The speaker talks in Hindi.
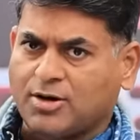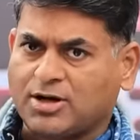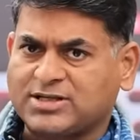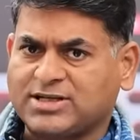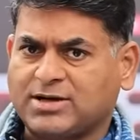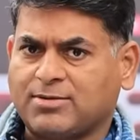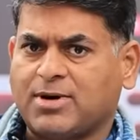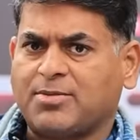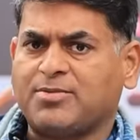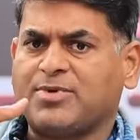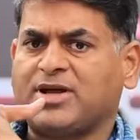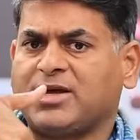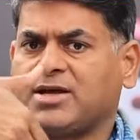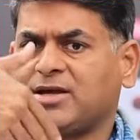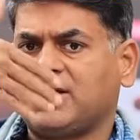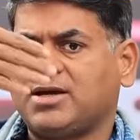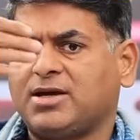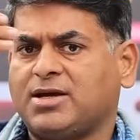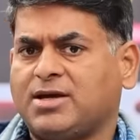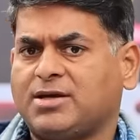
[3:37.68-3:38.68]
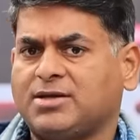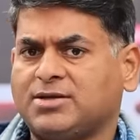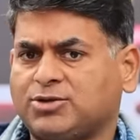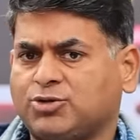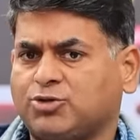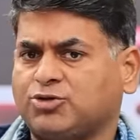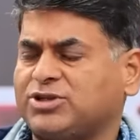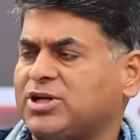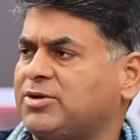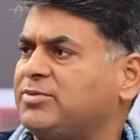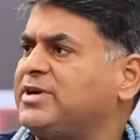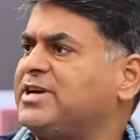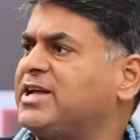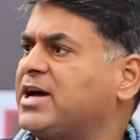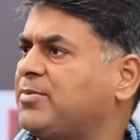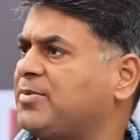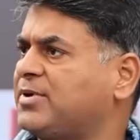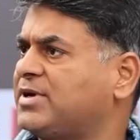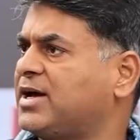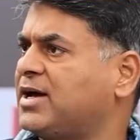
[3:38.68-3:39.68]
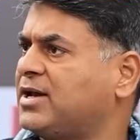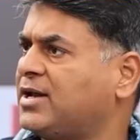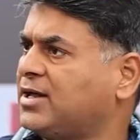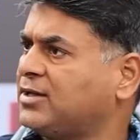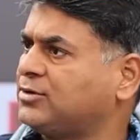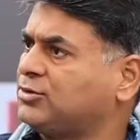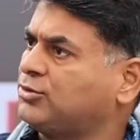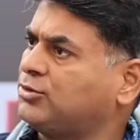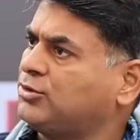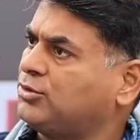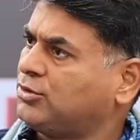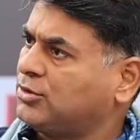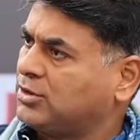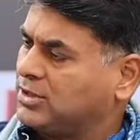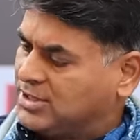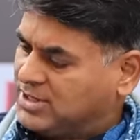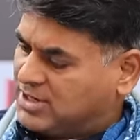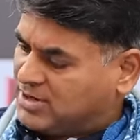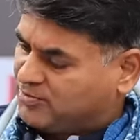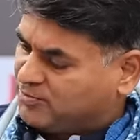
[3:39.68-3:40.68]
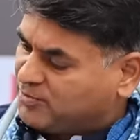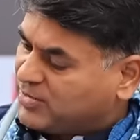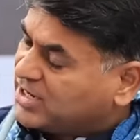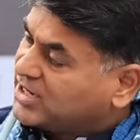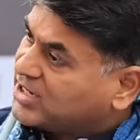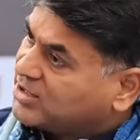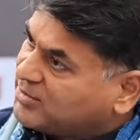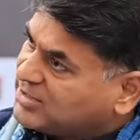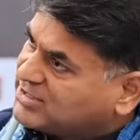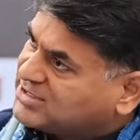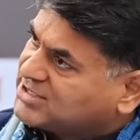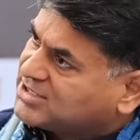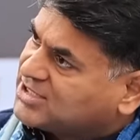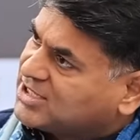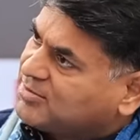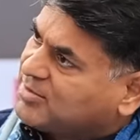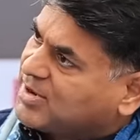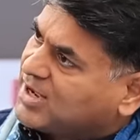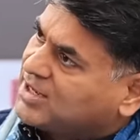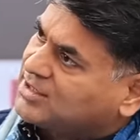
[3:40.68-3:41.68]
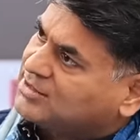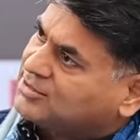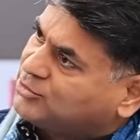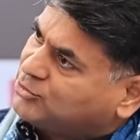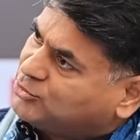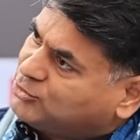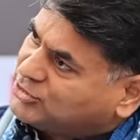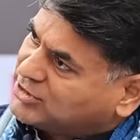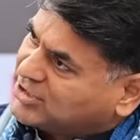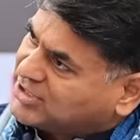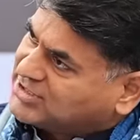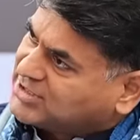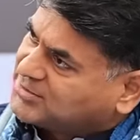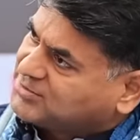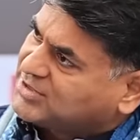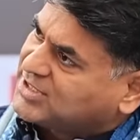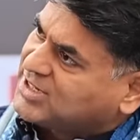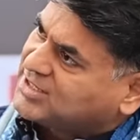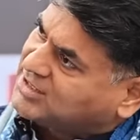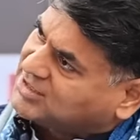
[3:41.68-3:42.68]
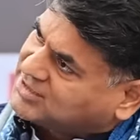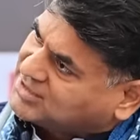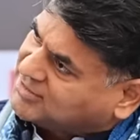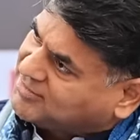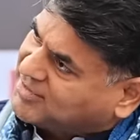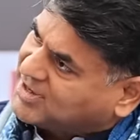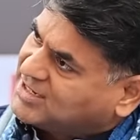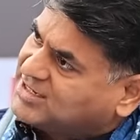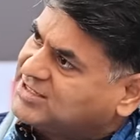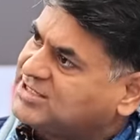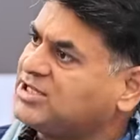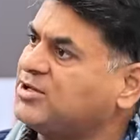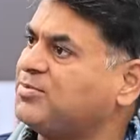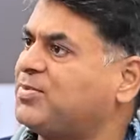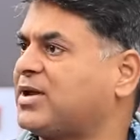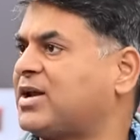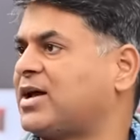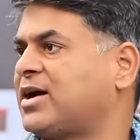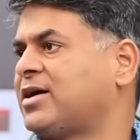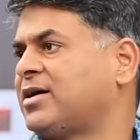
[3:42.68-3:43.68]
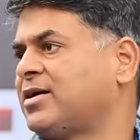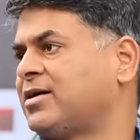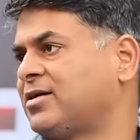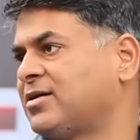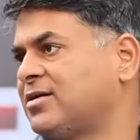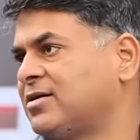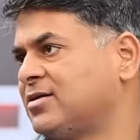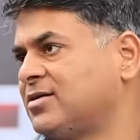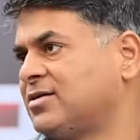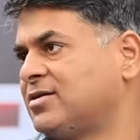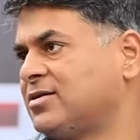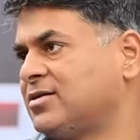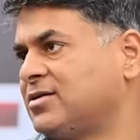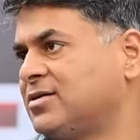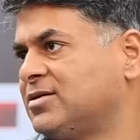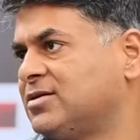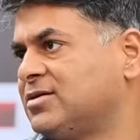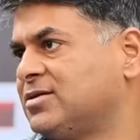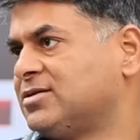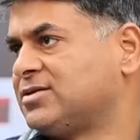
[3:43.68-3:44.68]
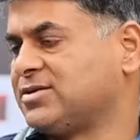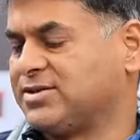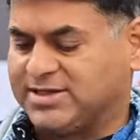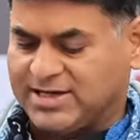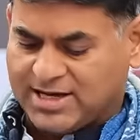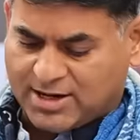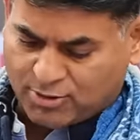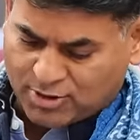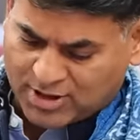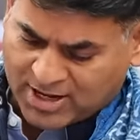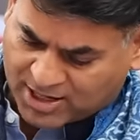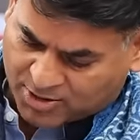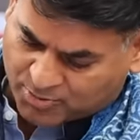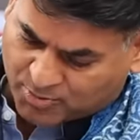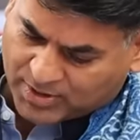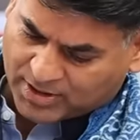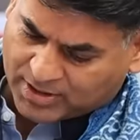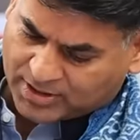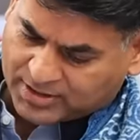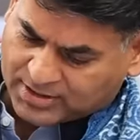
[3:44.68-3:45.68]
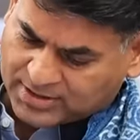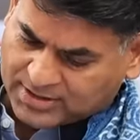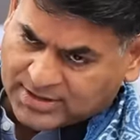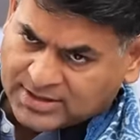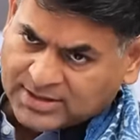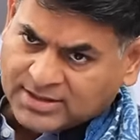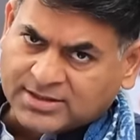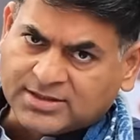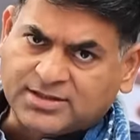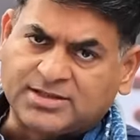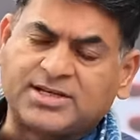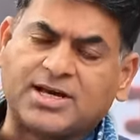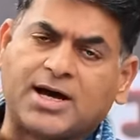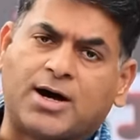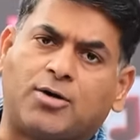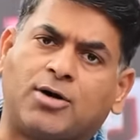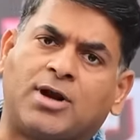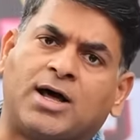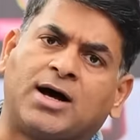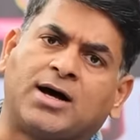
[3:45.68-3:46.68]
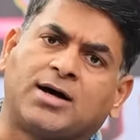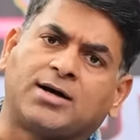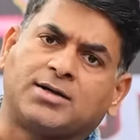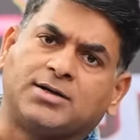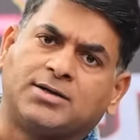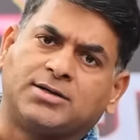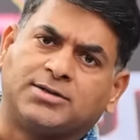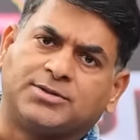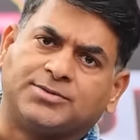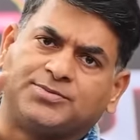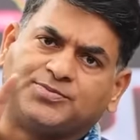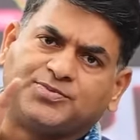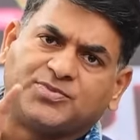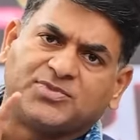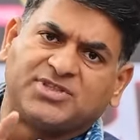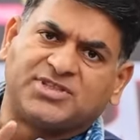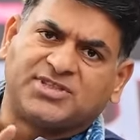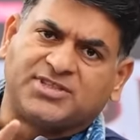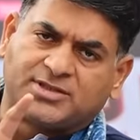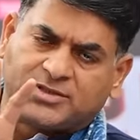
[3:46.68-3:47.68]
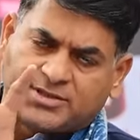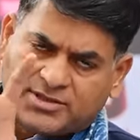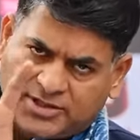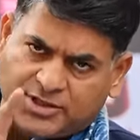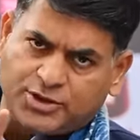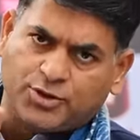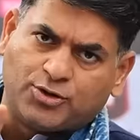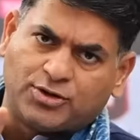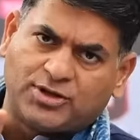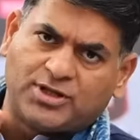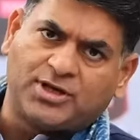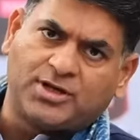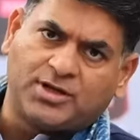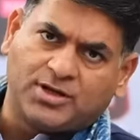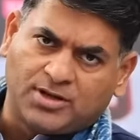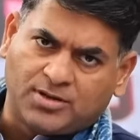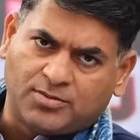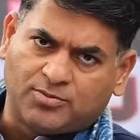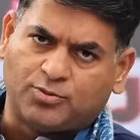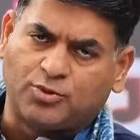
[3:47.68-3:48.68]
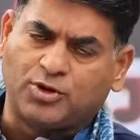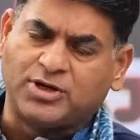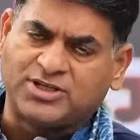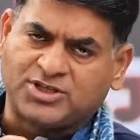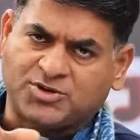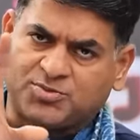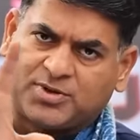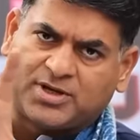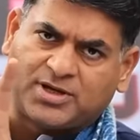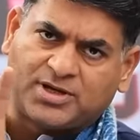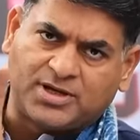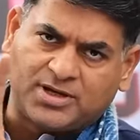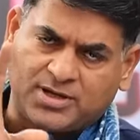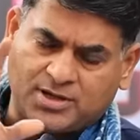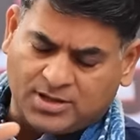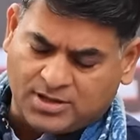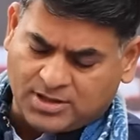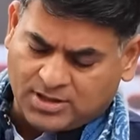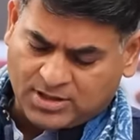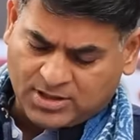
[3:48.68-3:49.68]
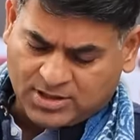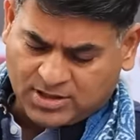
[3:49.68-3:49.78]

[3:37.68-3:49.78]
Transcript: और जब हमने ये सोशल मीडिया पे डाला तो मगरमच्छ के बाद दूसरे सबसे ज़्यादा सवाल इसी पर आए जियाउल हक पर जियाउल हक सीओ थे पुलिस में ये